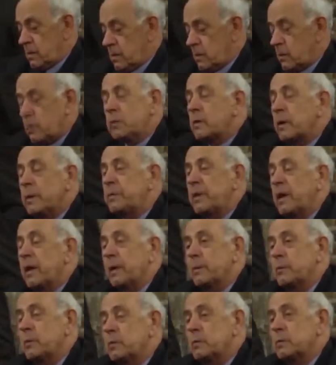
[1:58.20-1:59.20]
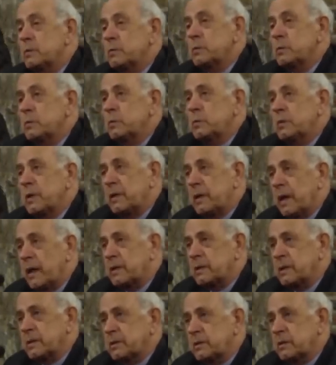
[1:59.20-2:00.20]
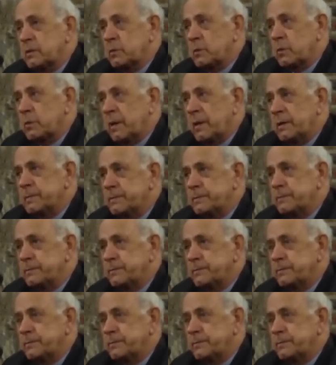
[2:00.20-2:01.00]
Non abbiamo una data sicura